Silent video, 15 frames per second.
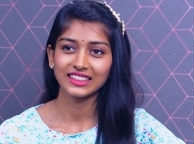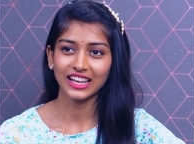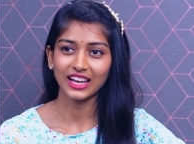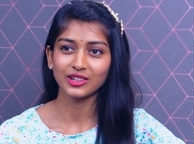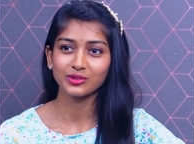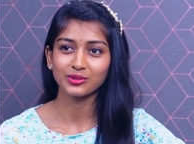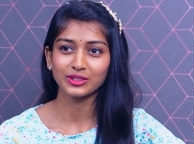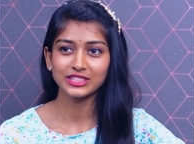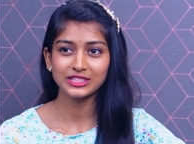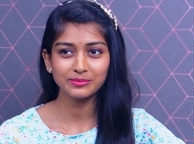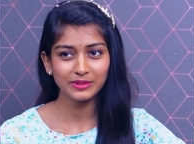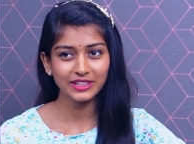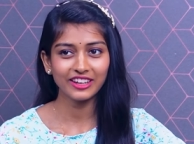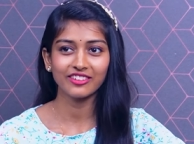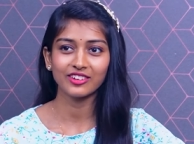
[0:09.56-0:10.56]
దాని గురించి
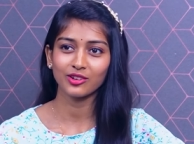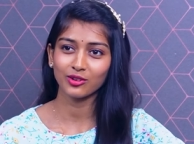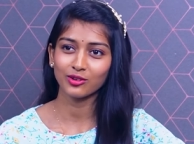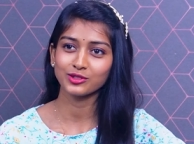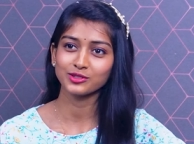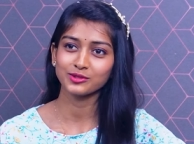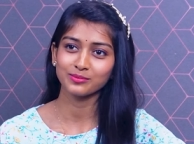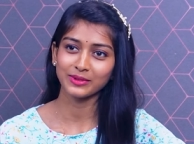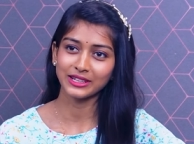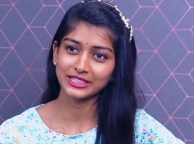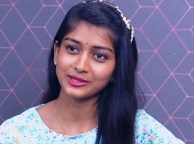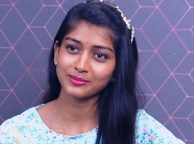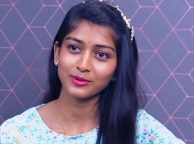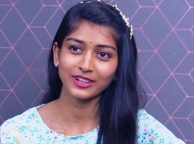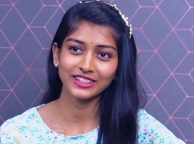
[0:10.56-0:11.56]
మీరు ఏమైనా కొంచెం
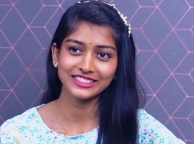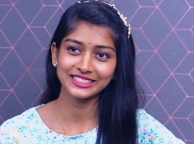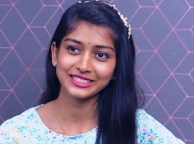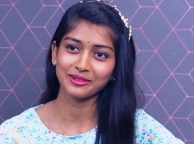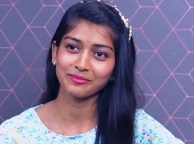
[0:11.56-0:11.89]
మంచి పాయింట్స్